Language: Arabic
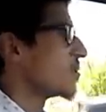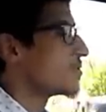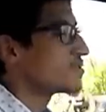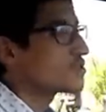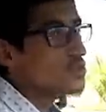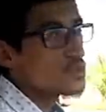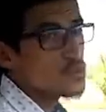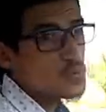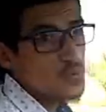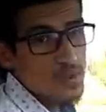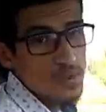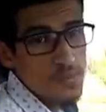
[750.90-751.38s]

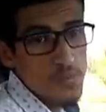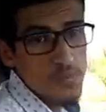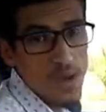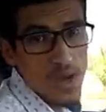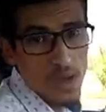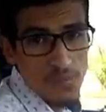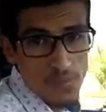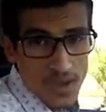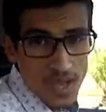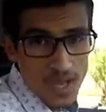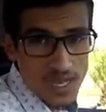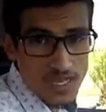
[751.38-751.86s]
جو سوي
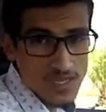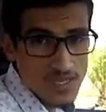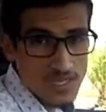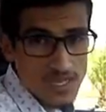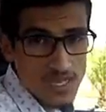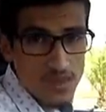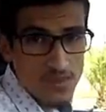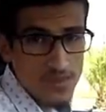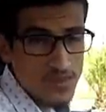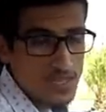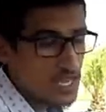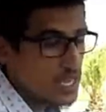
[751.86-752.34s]
با
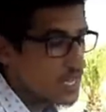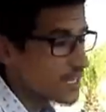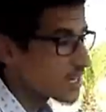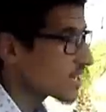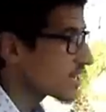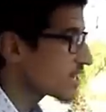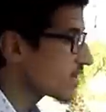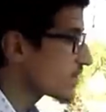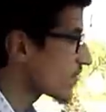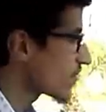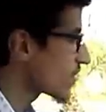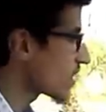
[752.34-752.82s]
بريسي باش
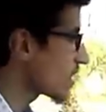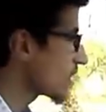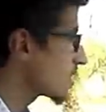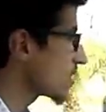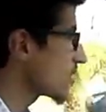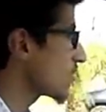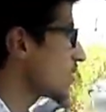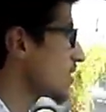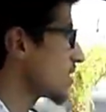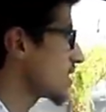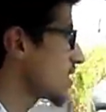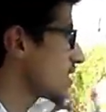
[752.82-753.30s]
انني
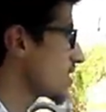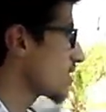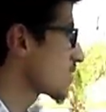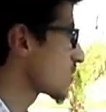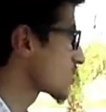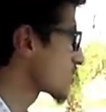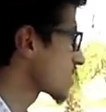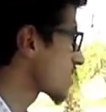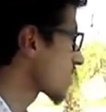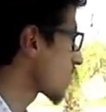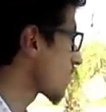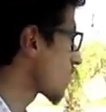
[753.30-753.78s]
نفراني وانني
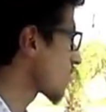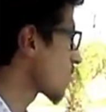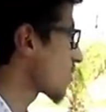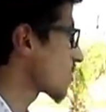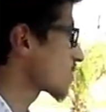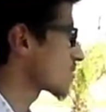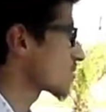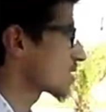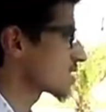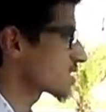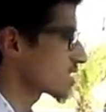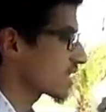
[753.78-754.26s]
نوصل في
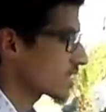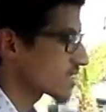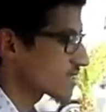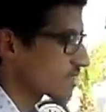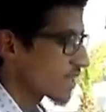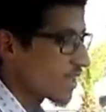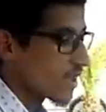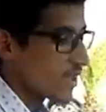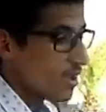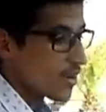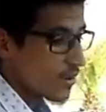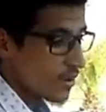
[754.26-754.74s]
الوقت اللي شي
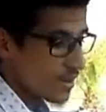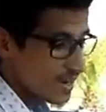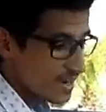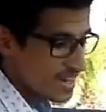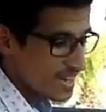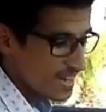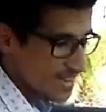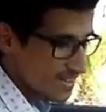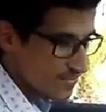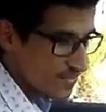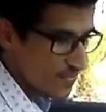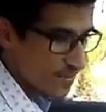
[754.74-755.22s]

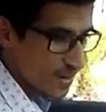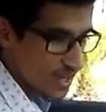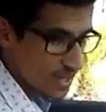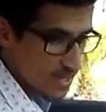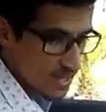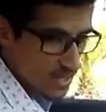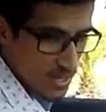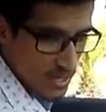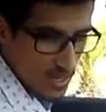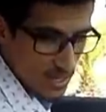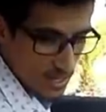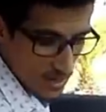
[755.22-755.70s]
وانني
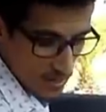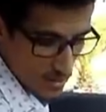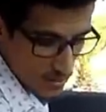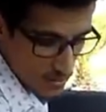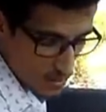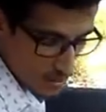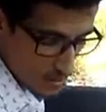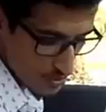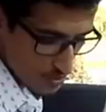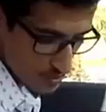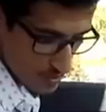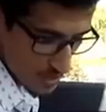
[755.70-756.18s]
نفراني لانه
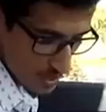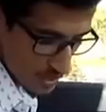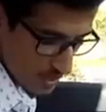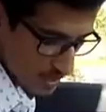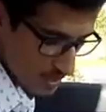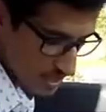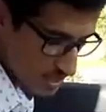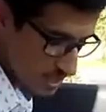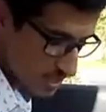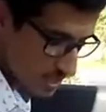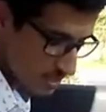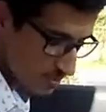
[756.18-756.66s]
الطوموبيله
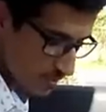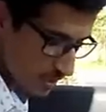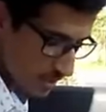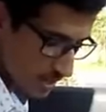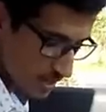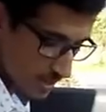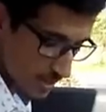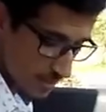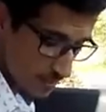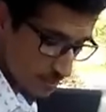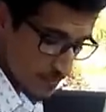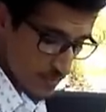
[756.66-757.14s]
كتشد
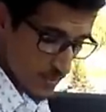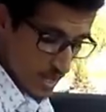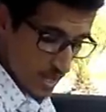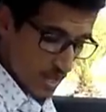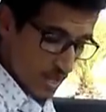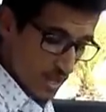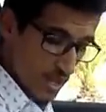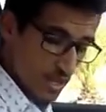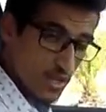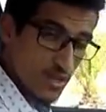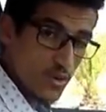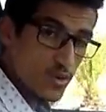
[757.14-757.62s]
معايا
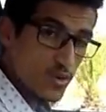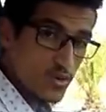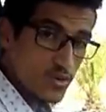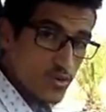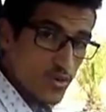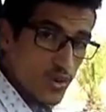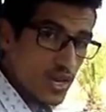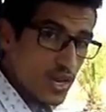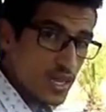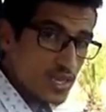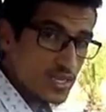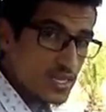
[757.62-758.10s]
هاد
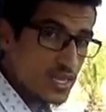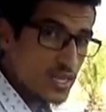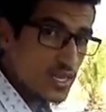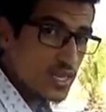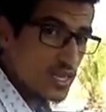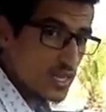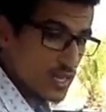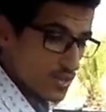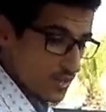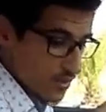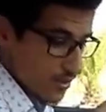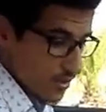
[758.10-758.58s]
الكودوار هادي اللي
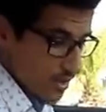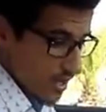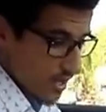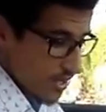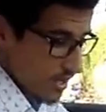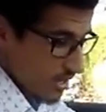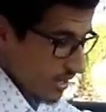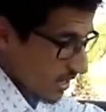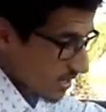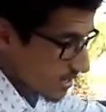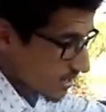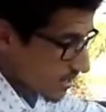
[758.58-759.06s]
كنهضروا عليها
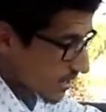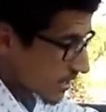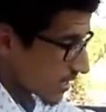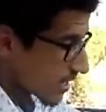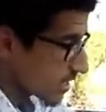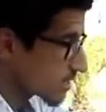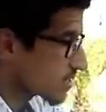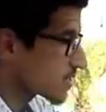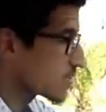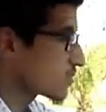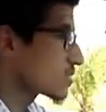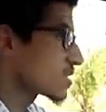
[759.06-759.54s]
يعني حاط
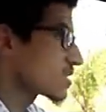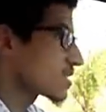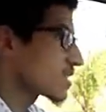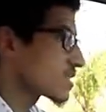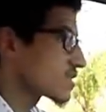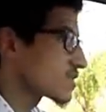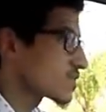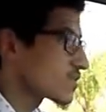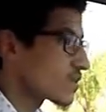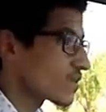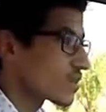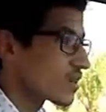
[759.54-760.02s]
على يدي وانت
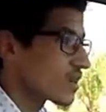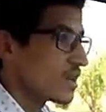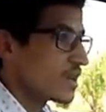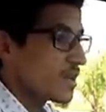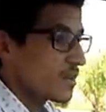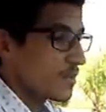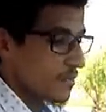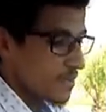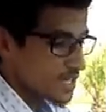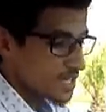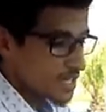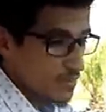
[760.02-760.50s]
تتصوب
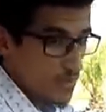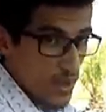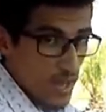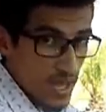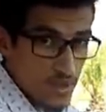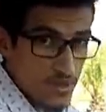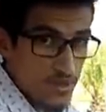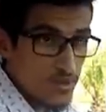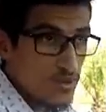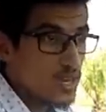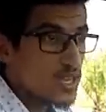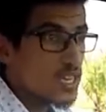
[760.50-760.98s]
ماشي
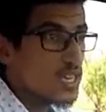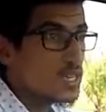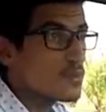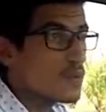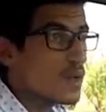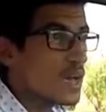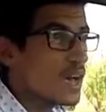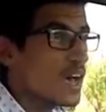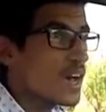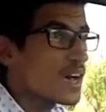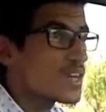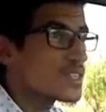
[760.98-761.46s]
بحال دوك اللي
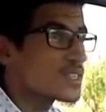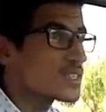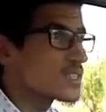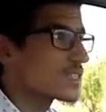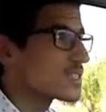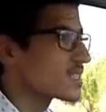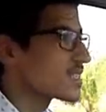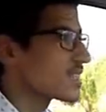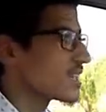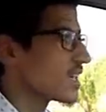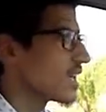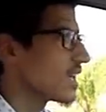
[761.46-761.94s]
كيبقى حاط
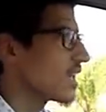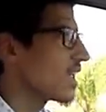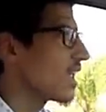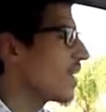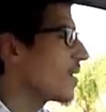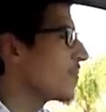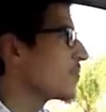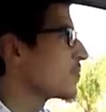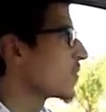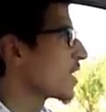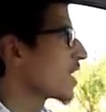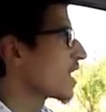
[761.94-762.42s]
يدي
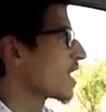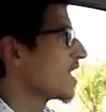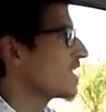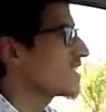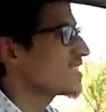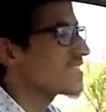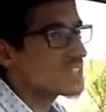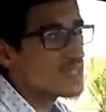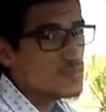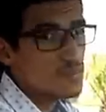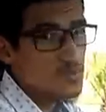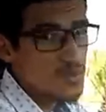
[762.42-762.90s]
على
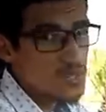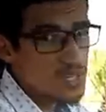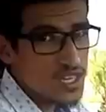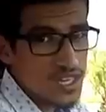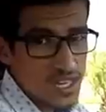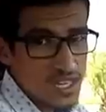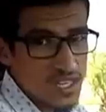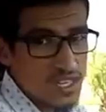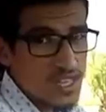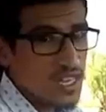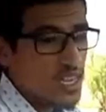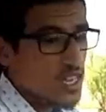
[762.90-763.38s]
هادي هذا
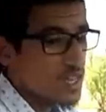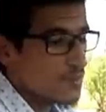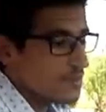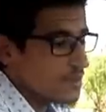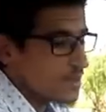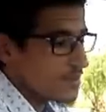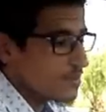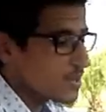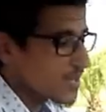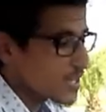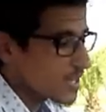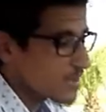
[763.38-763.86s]
المشكل عندنا
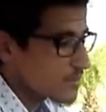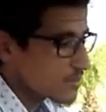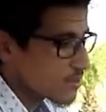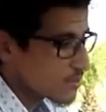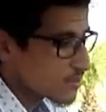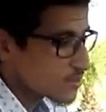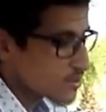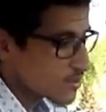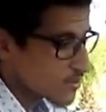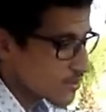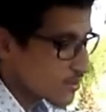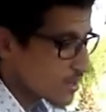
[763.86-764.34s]
كاملين ملي كنبداو
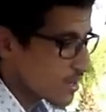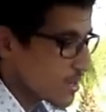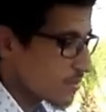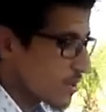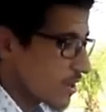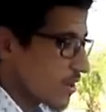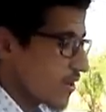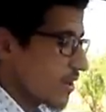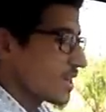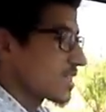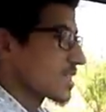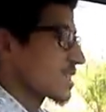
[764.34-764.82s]
نصوبو
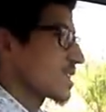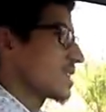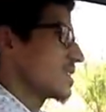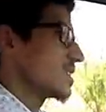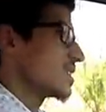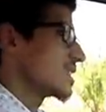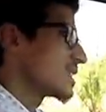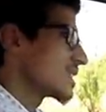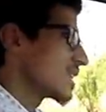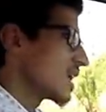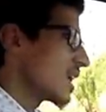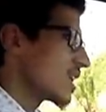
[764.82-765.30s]
كنبقاو حاطين
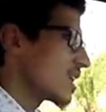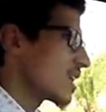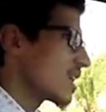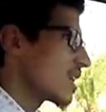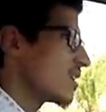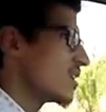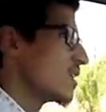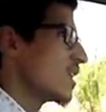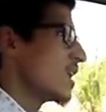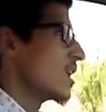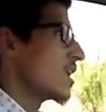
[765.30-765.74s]
يدينا على